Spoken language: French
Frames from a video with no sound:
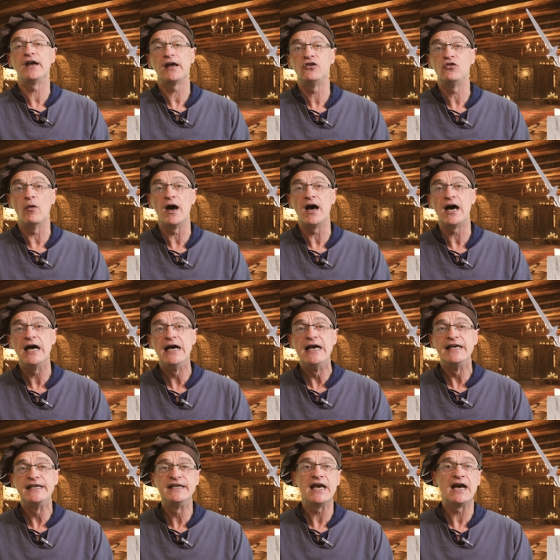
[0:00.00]
territoire
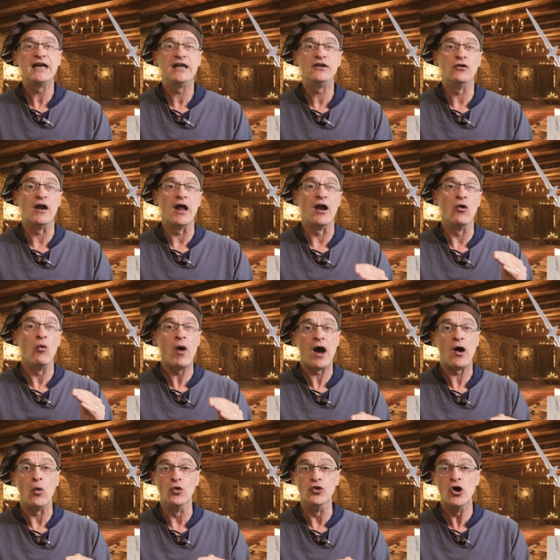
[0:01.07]
qui allait de la
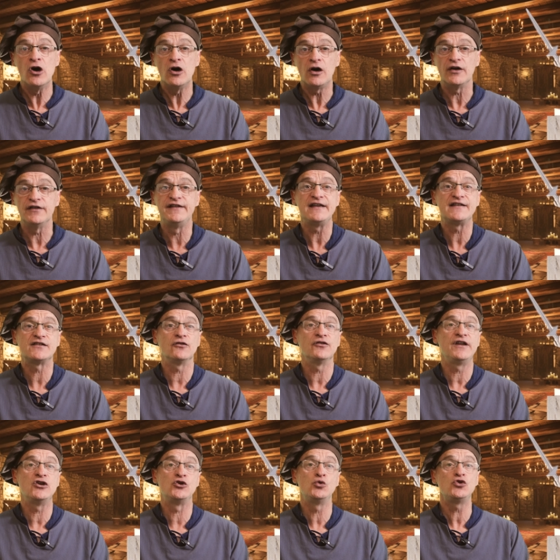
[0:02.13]
Loire au nord,
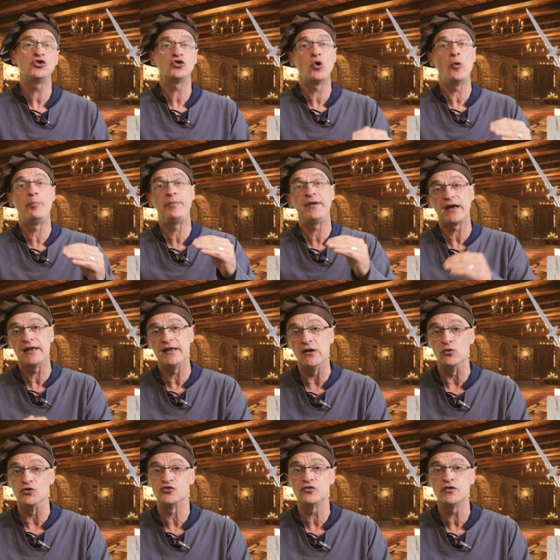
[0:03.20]
descendait jusqu'aux
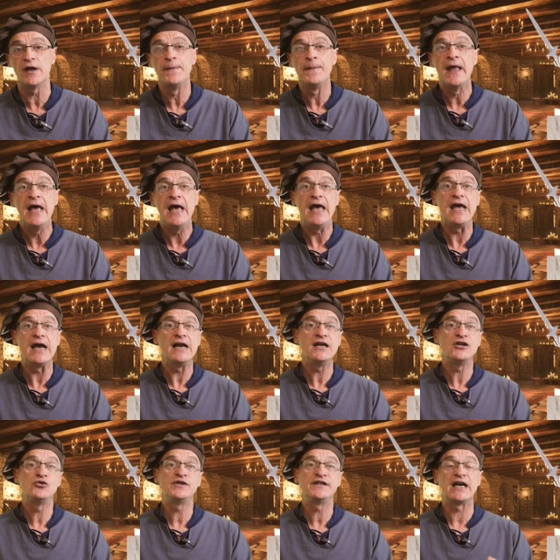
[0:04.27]
Pyrénées au sud et
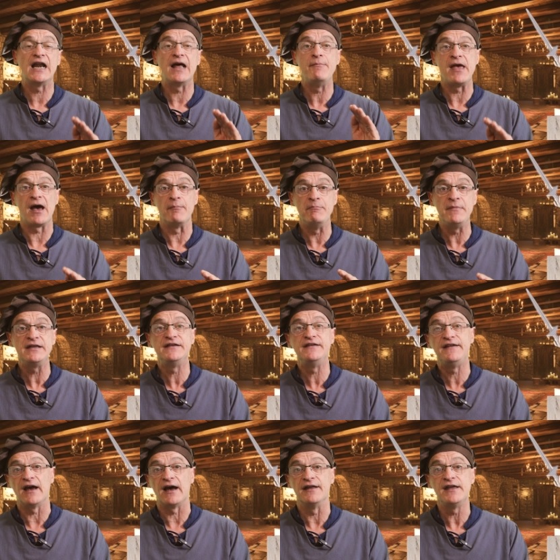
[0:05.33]
allait jusqu'à la mer
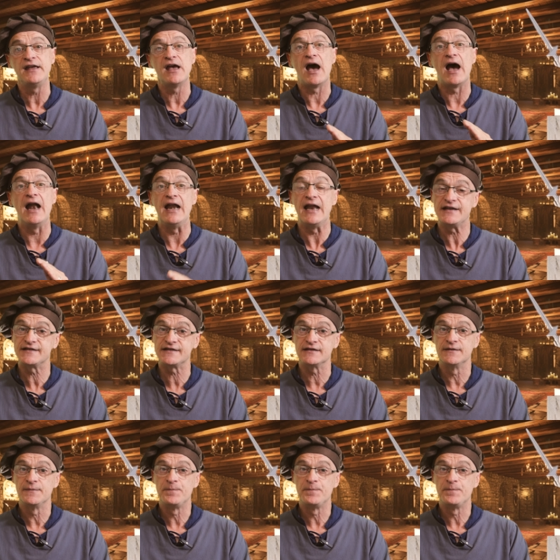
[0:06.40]
Méditerranée à l'est.